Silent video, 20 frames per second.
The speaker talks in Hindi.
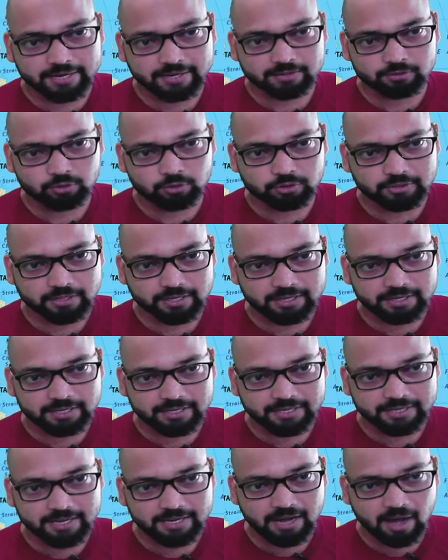तो देखिए
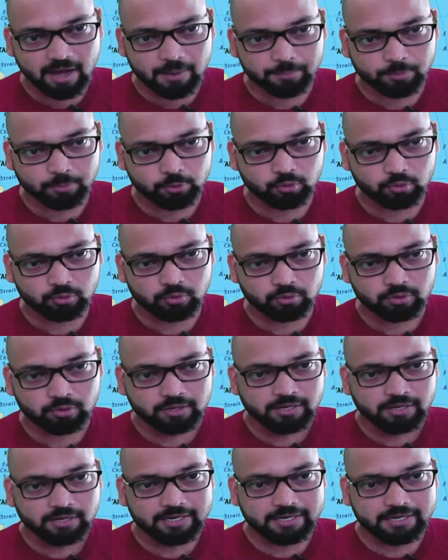आपको लीना
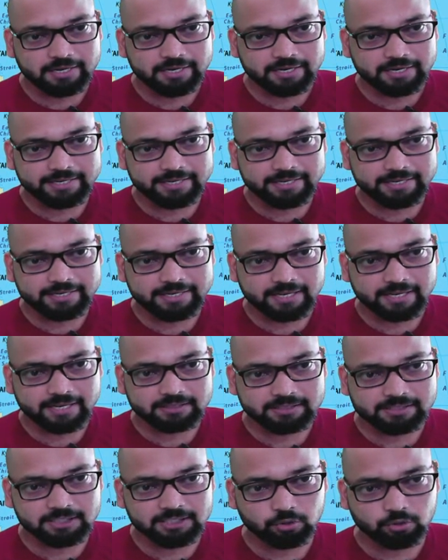तीसरी लोकेशन आपको
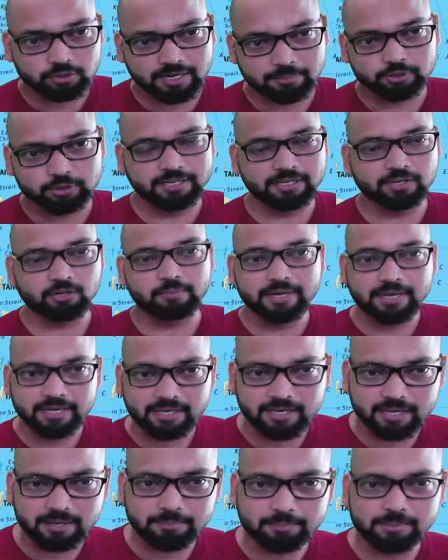देखने को मिलेगी ए
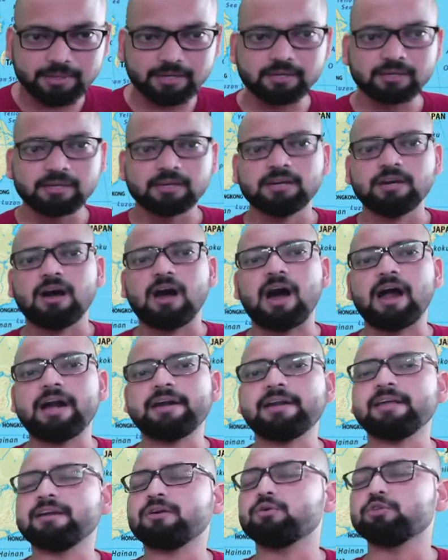बी आरटी
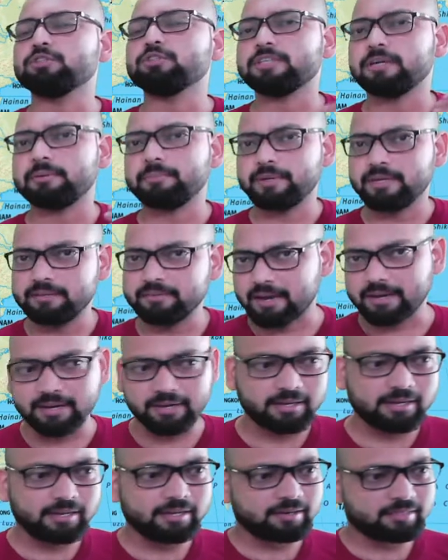क्वेश्चन में ही जाकर के
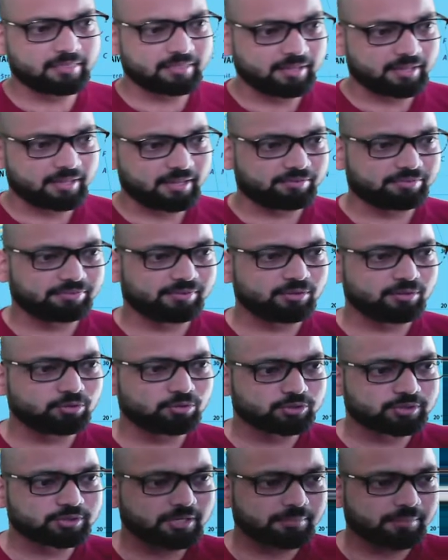गिरती है फिर उसके
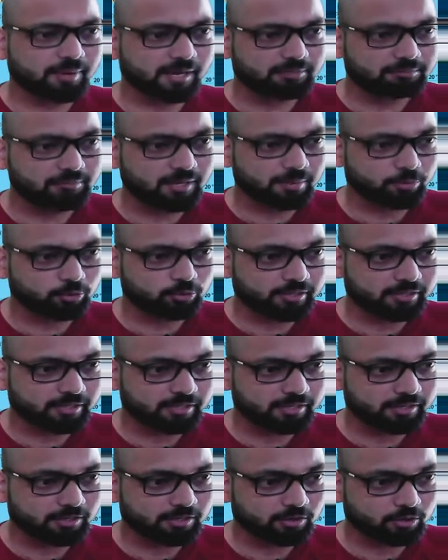बाद में आपको देखने को
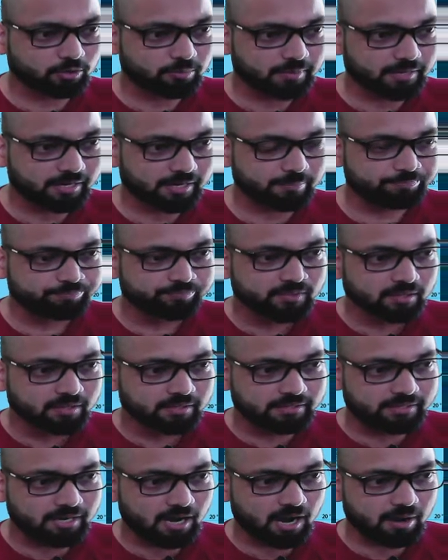मिलेगा
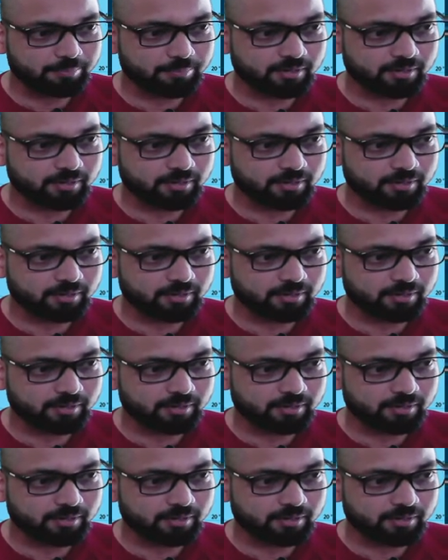यहाँ पर